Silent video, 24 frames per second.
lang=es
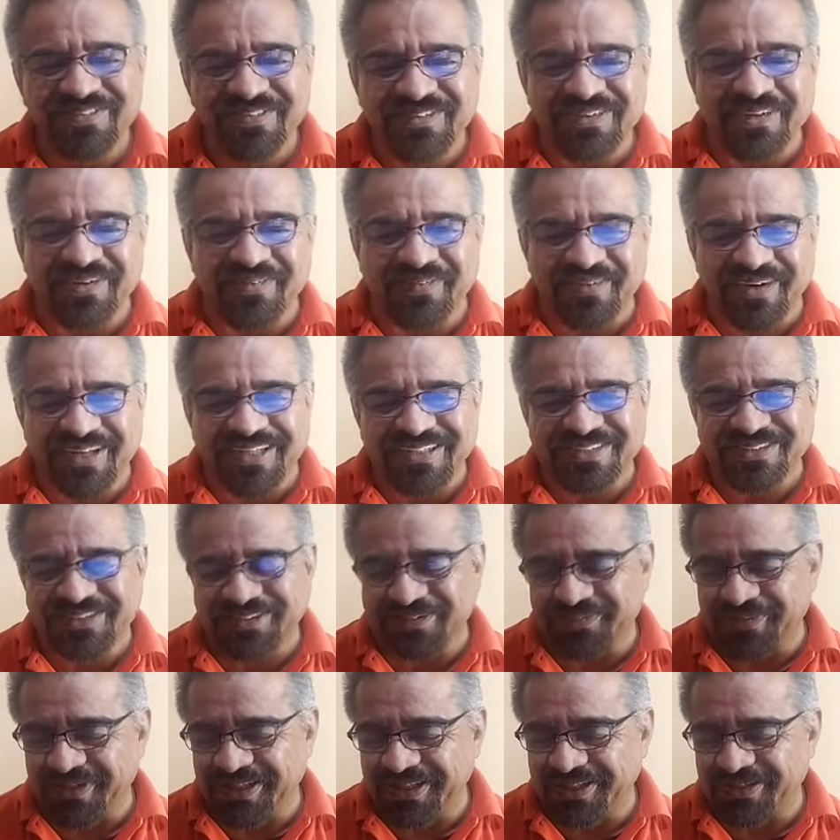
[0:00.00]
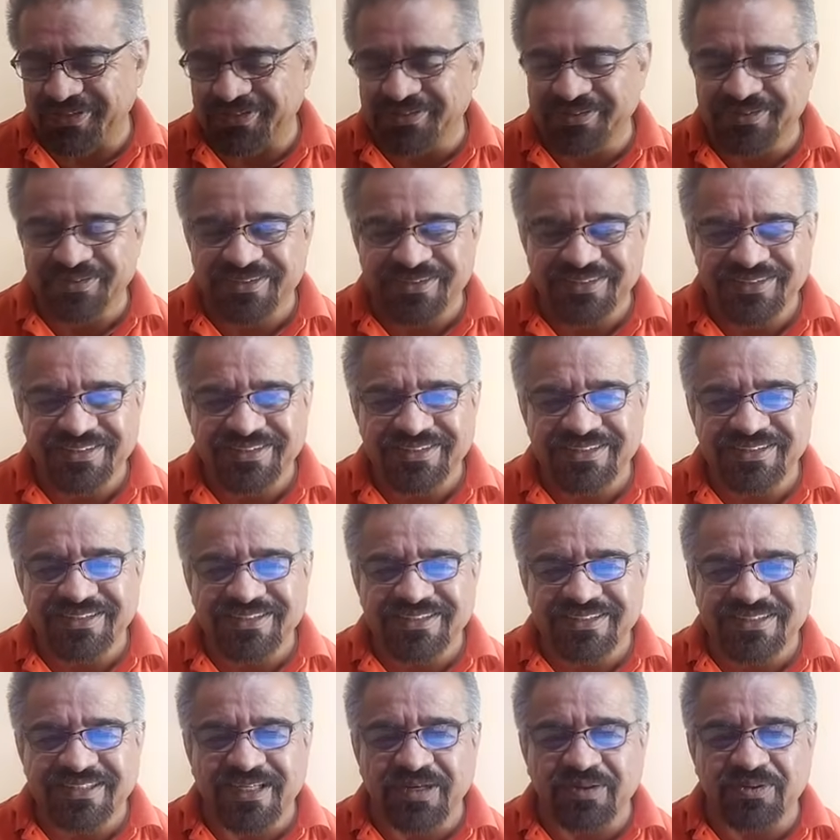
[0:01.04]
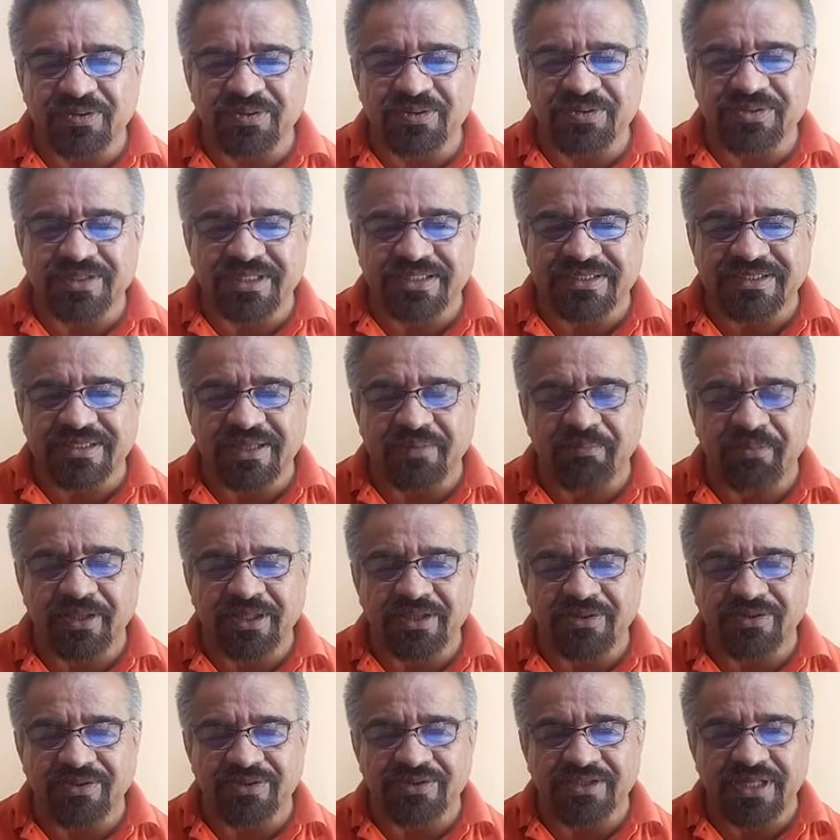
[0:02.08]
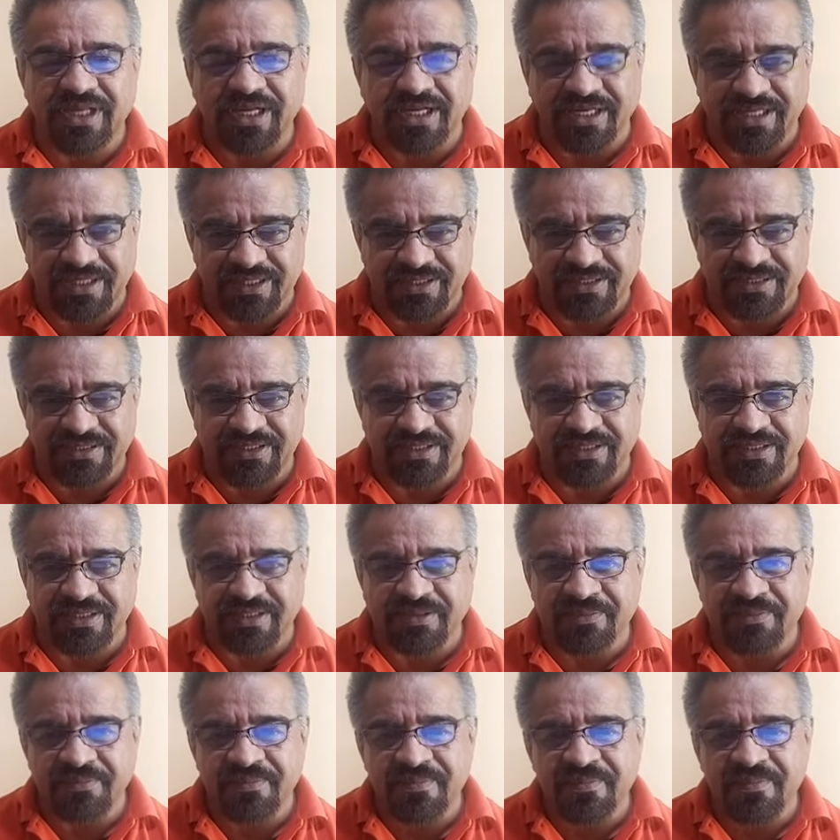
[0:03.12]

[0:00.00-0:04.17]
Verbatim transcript: Un abrazo, Osvaldo. Saludos hasta Mendoza, Argentina.